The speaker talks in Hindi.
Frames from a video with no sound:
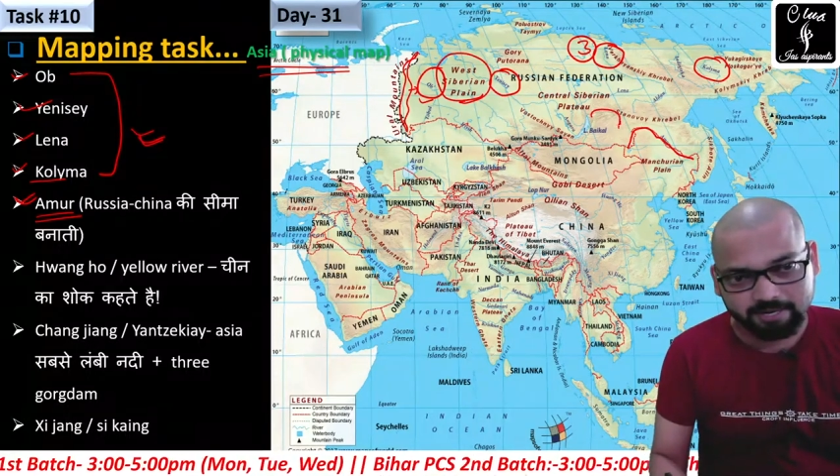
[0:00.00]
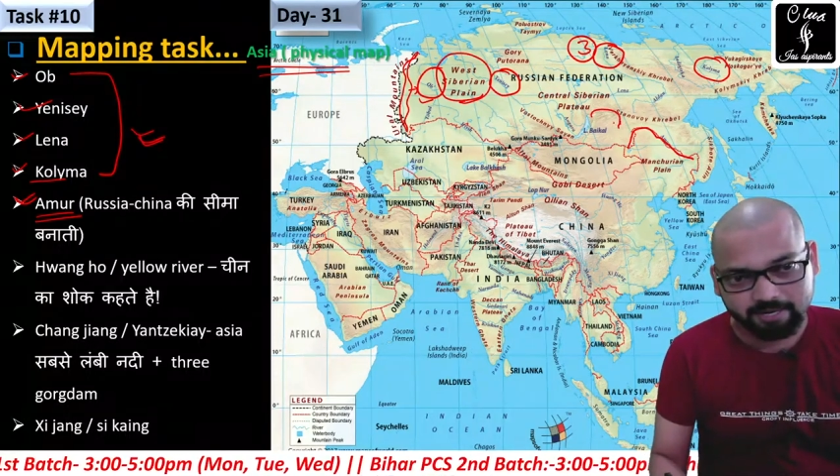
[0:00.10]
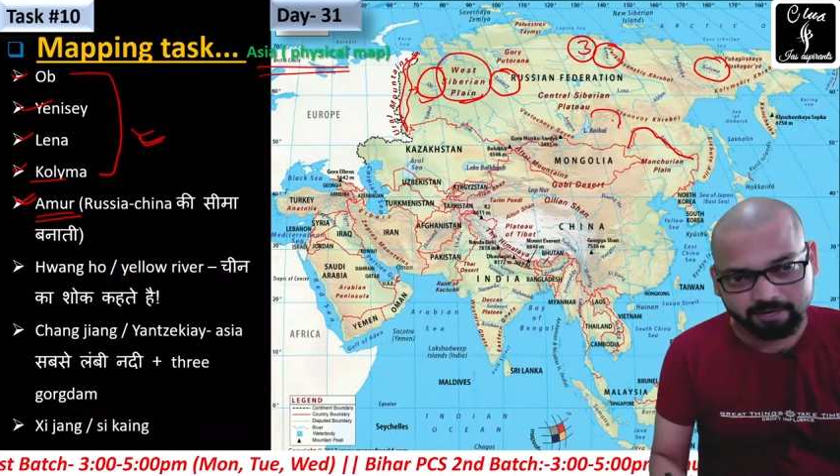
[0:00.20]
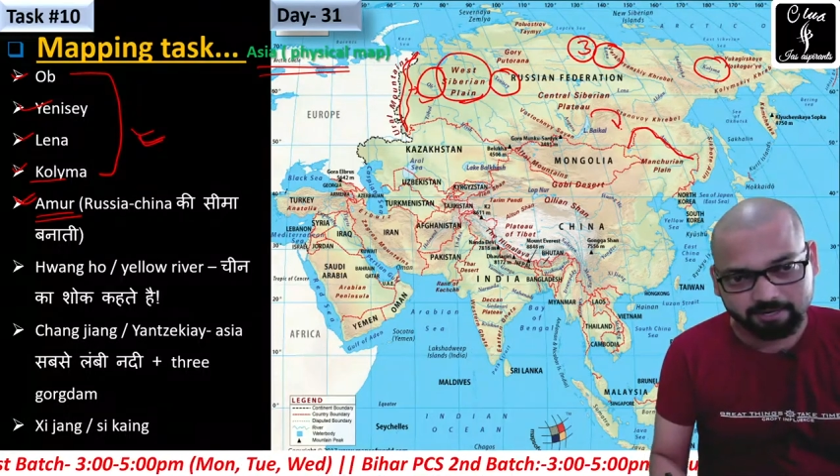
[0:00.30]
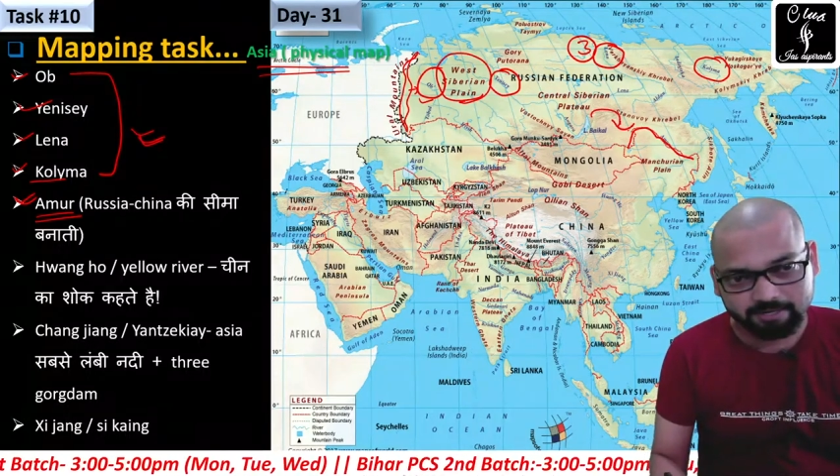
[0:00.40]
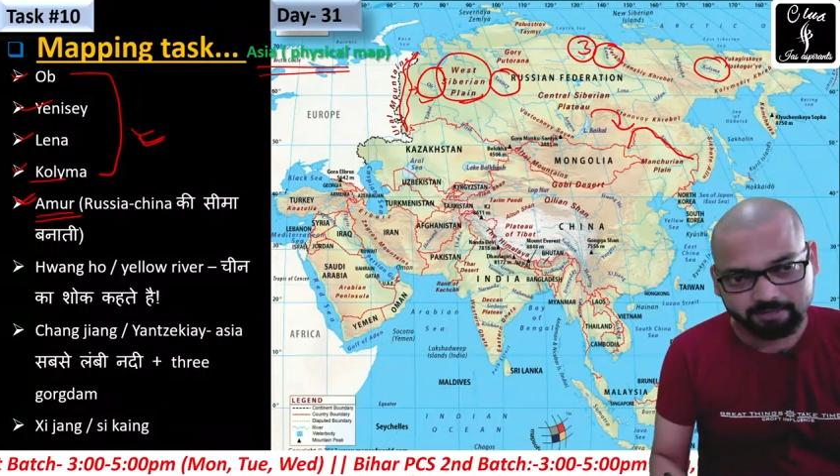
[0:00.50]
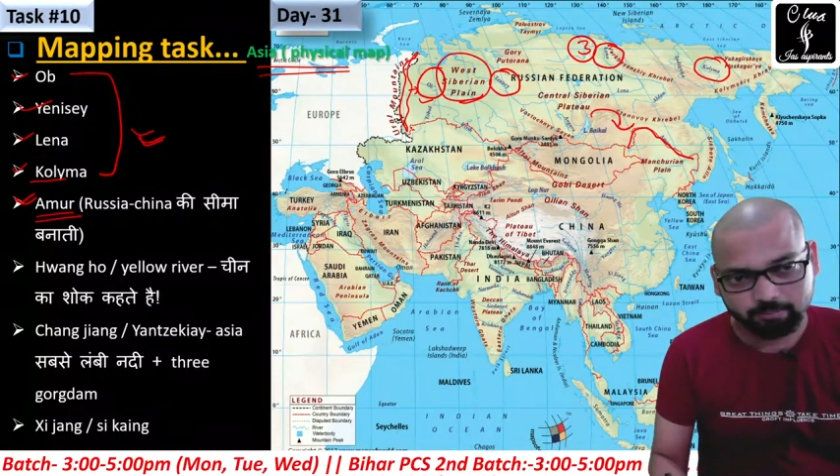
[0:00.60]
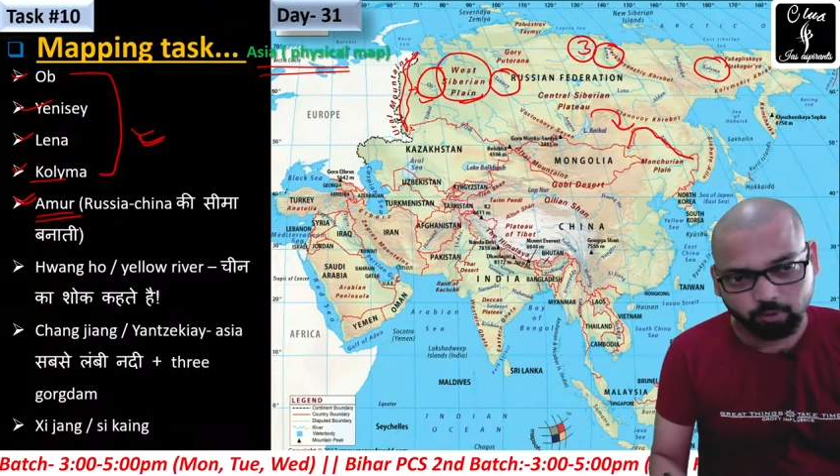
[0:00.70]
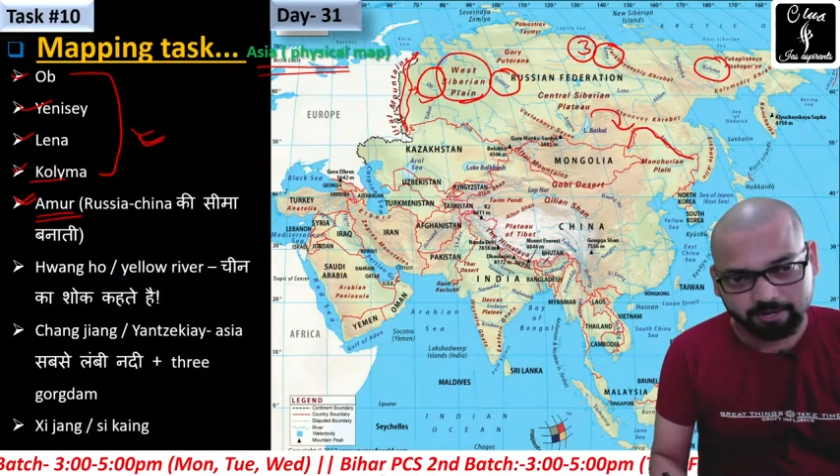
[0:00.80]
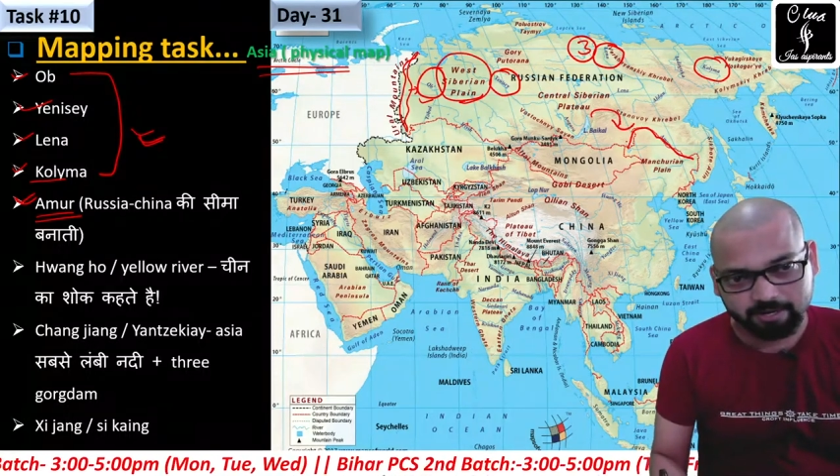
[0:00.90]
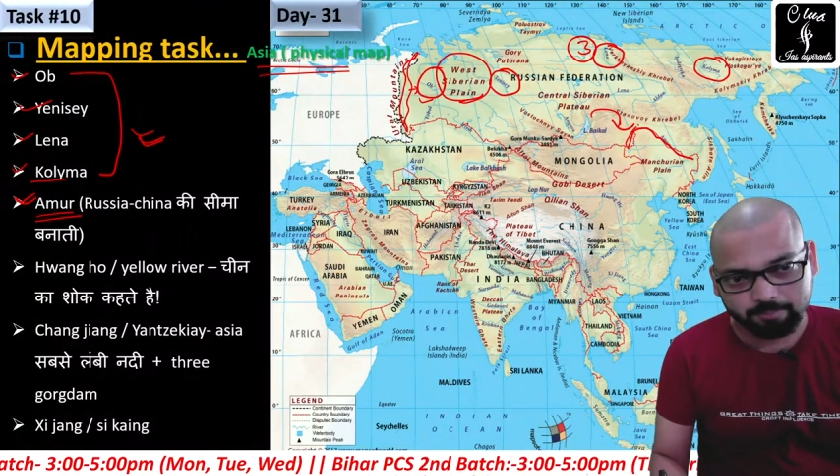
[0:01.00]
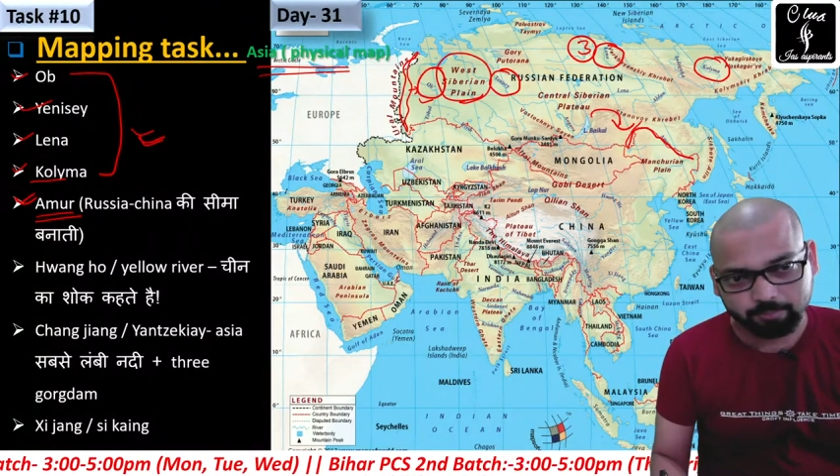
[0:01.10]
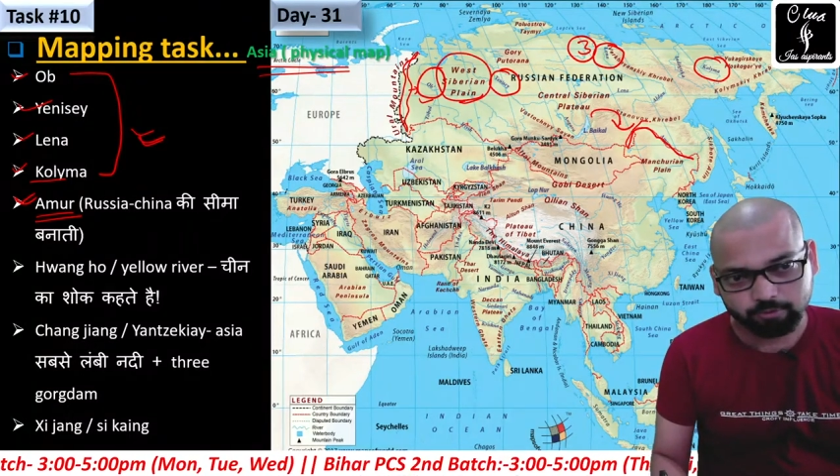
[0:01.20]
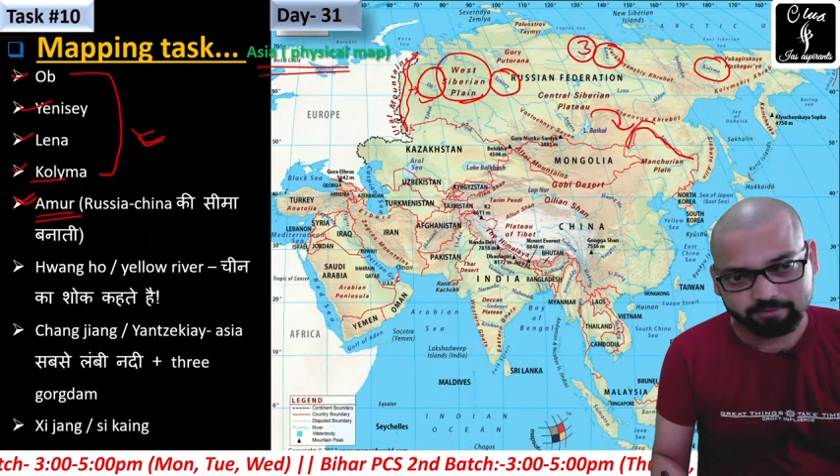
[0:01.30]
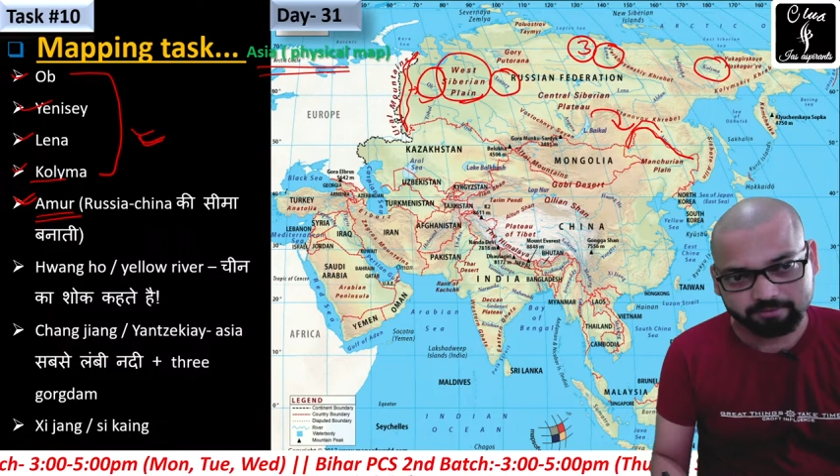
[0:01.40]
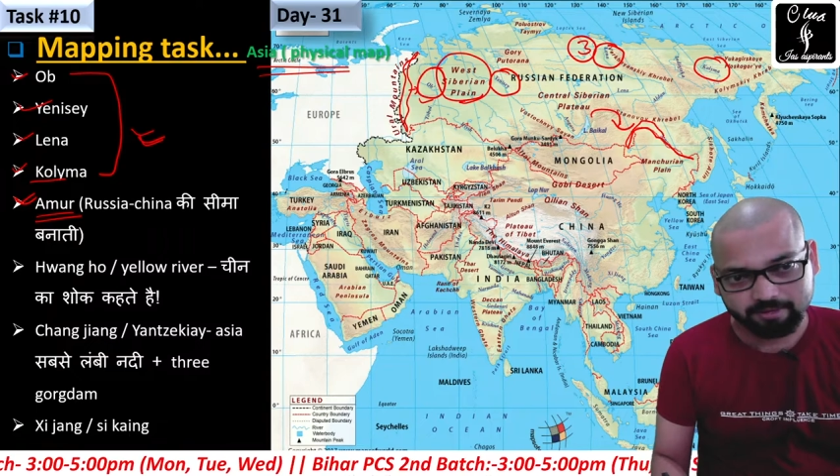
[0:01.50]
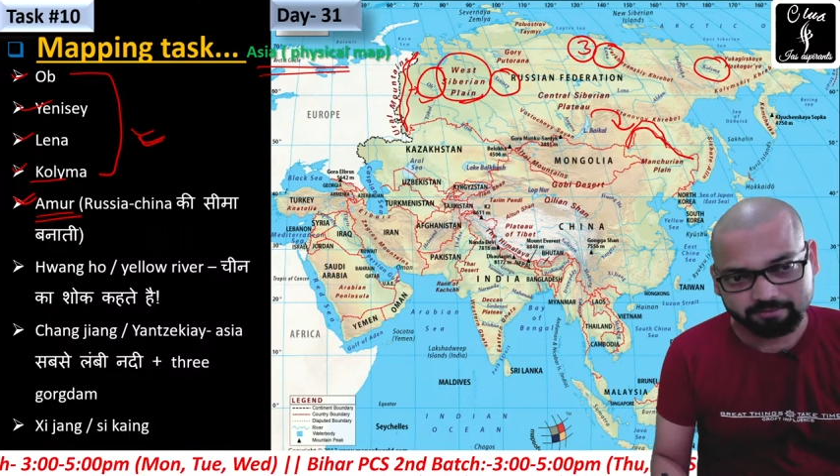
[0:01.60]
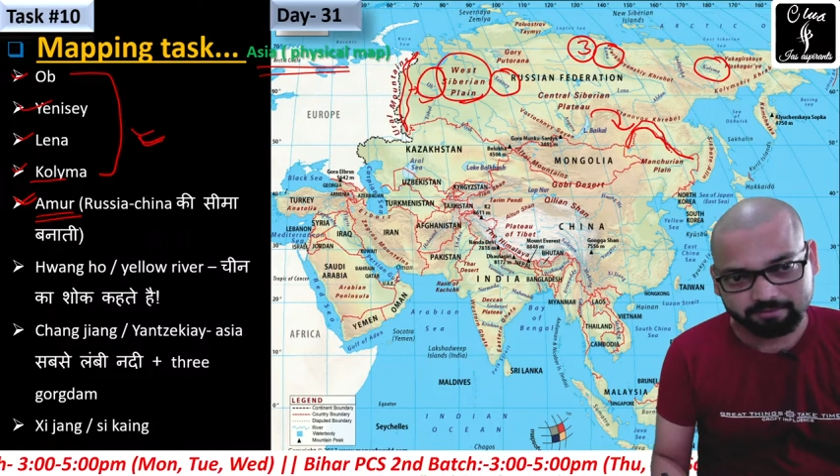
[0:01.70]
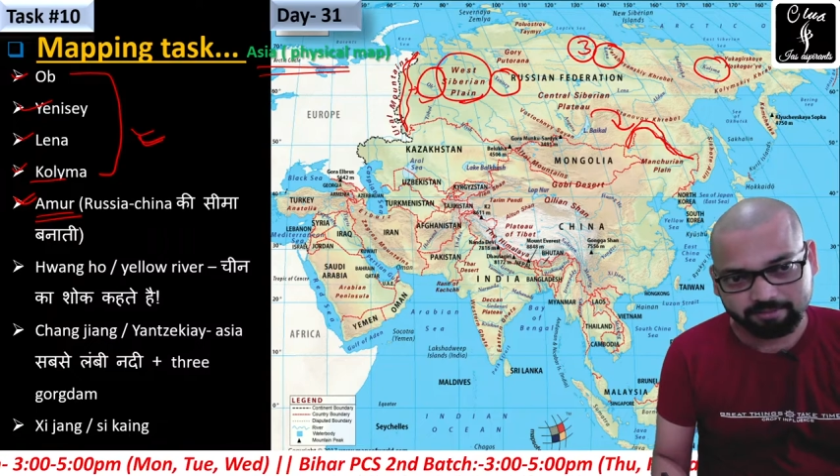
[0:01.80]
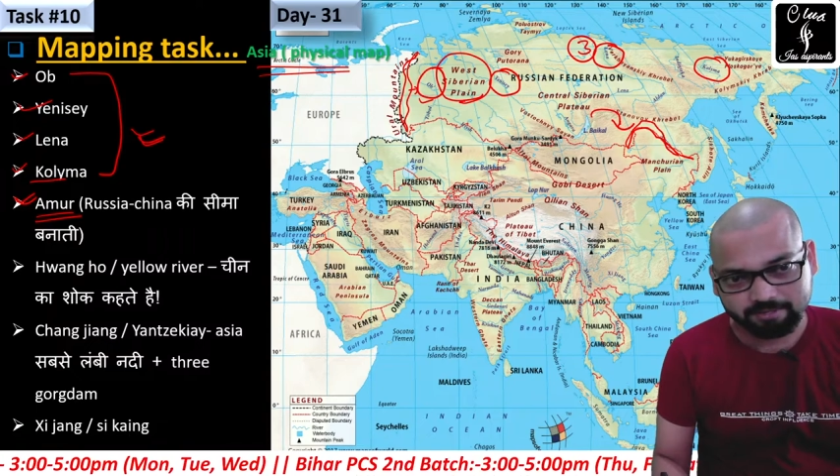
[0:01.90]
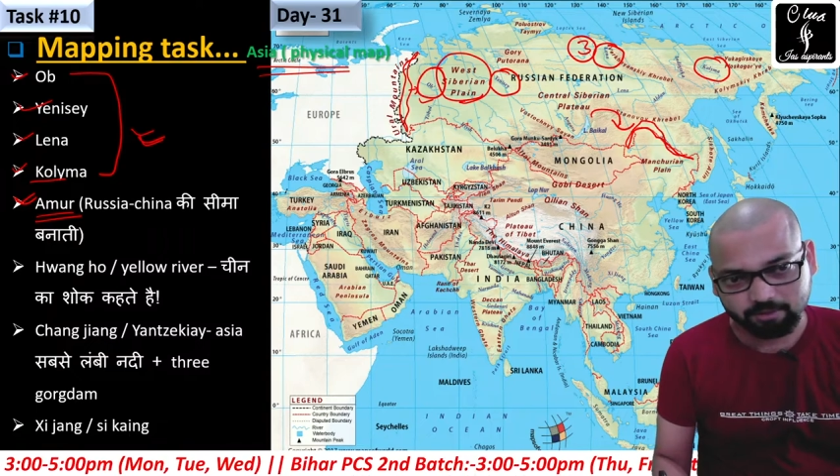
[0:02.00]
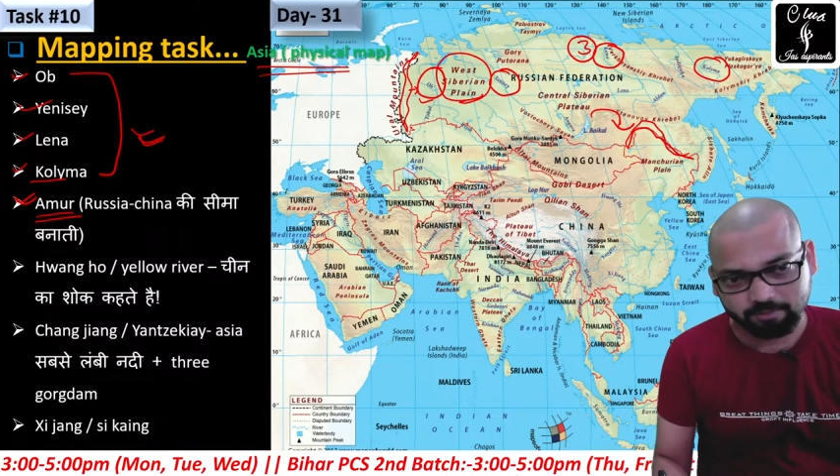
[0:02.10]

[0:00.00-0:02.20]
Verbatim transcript: ये बॉर्डर आपको इस तरह से देखने को मिल रहा है ना